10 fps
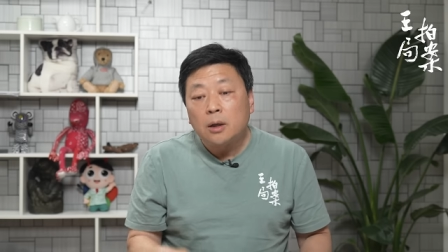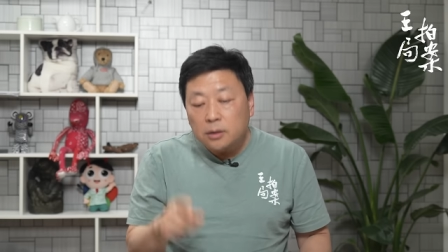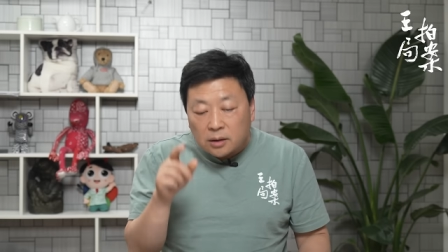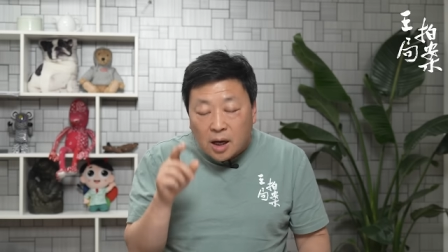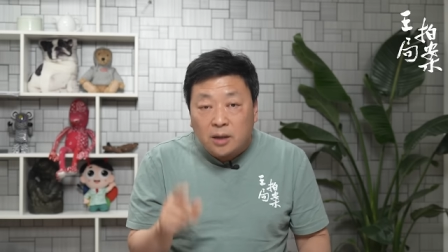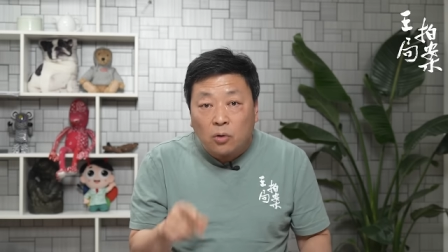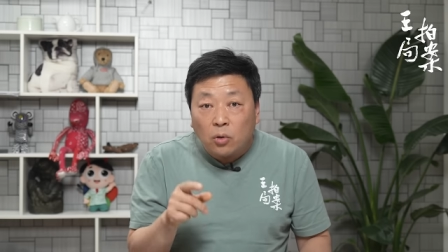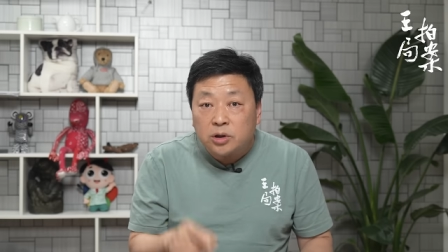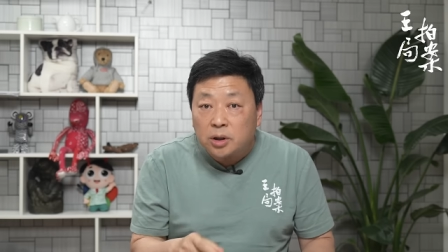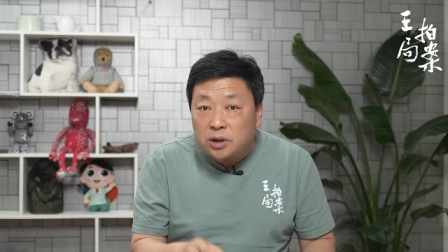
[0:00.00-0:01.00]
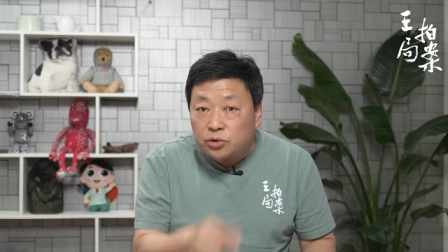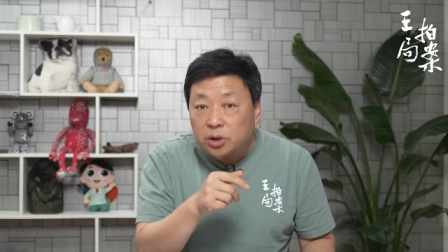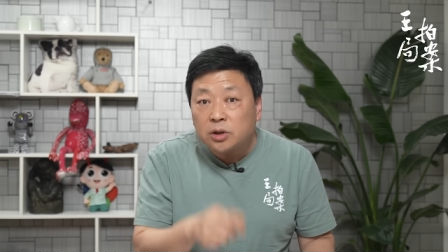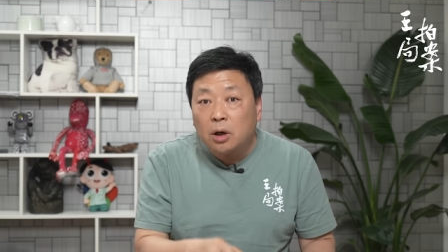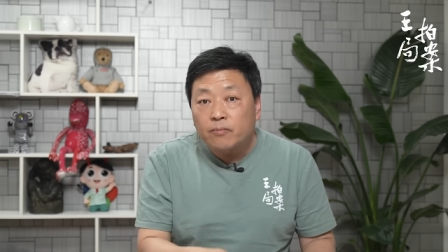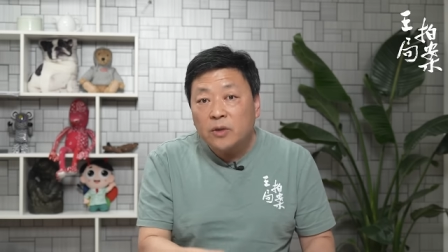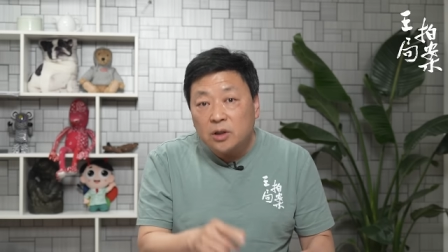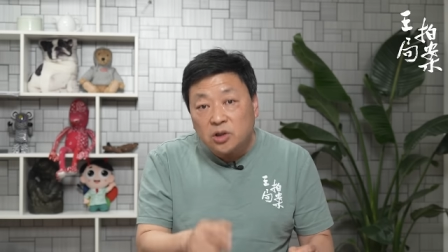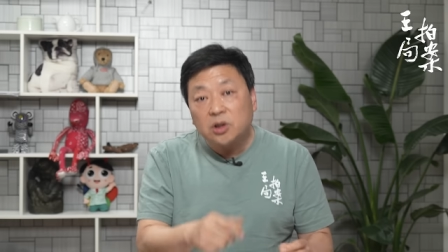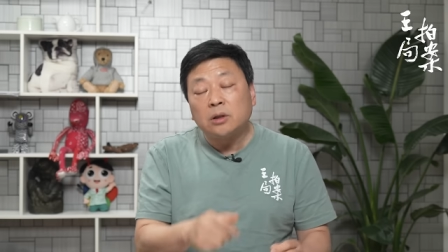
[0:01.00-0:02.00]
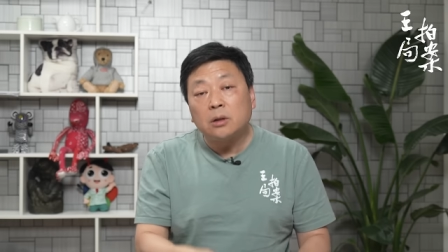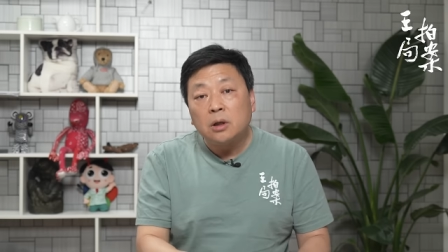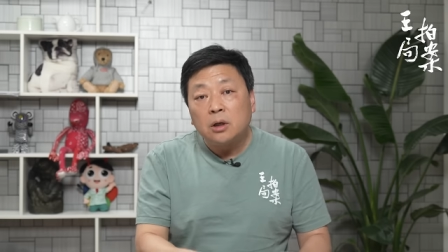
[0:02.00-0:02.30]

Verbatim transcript: 但他的火车一睡觉一停，